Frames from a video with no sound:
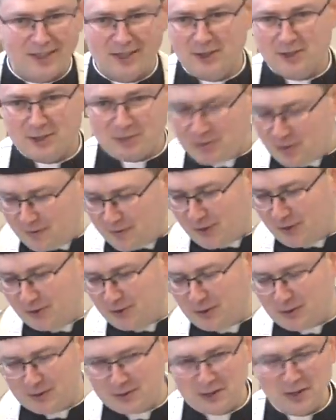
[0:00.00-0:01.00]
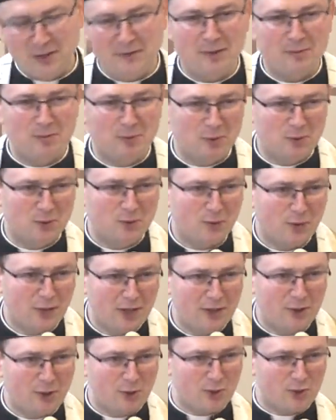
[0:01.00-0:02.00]
Taki człowiek, on rozsiewa mnóstwo
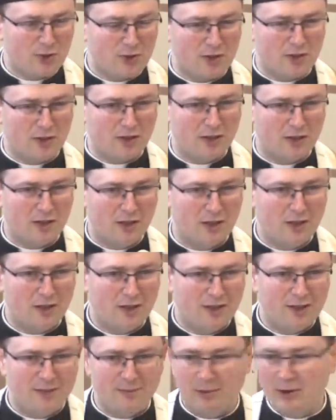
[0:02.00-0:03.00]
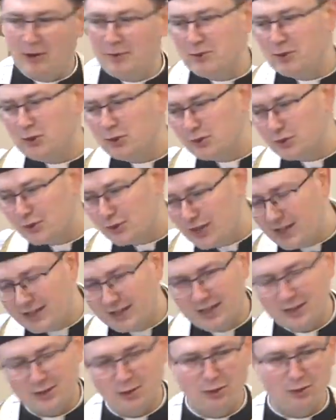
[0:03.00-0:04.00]
radości, bo on
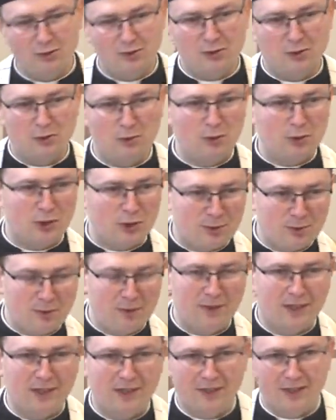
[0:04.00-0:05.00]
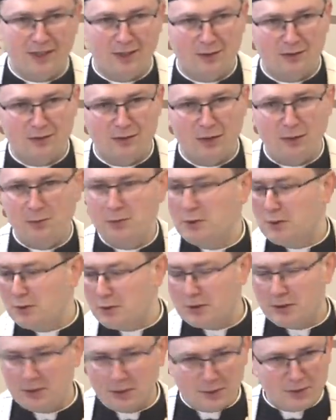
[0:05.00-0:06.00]
dostrzega to, co drugi człowiek dla niego zrobił.
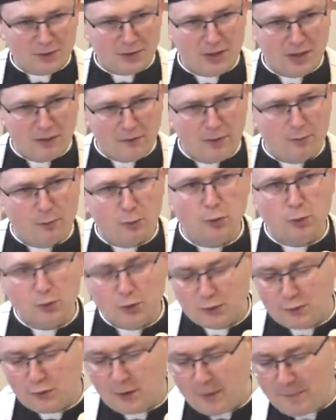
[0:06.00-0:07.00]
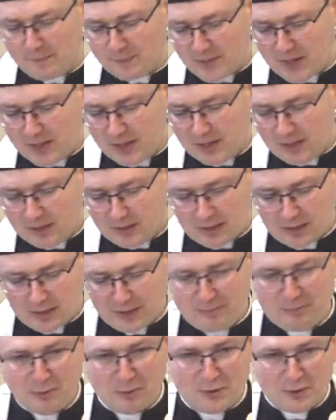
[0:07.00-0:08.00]
On rozsiewa mnóstwo
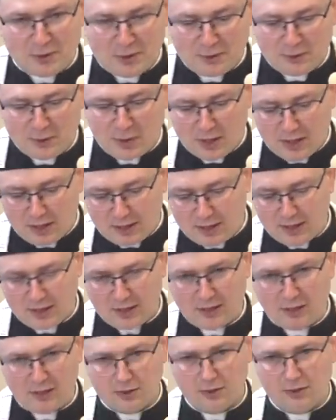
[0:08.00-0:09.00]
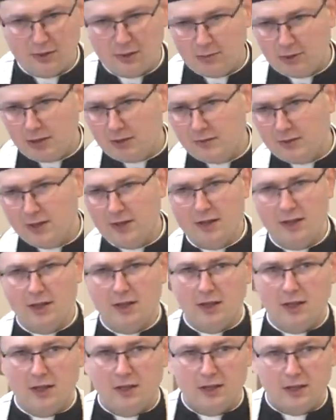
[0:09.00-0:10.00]
takiej pozytywnej energii. To naprawdę
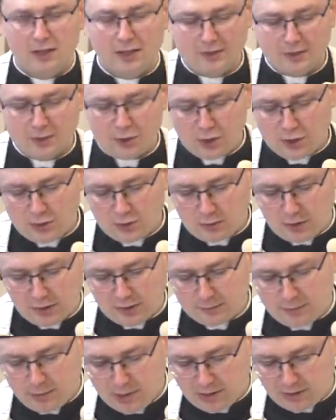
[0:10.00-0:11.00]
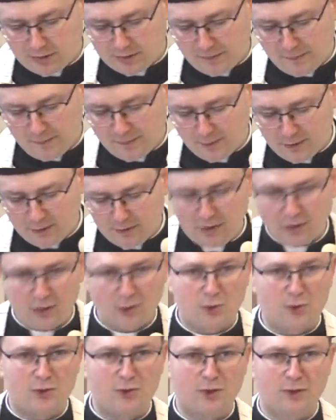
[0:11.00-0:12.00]
jest rzecz, która jest bardzo
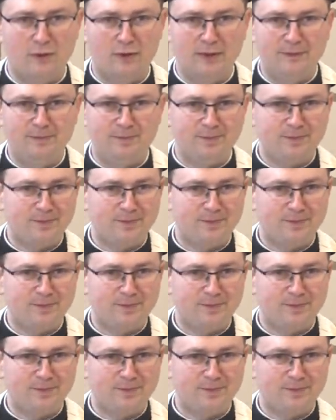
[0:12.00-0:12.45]
wartościowa.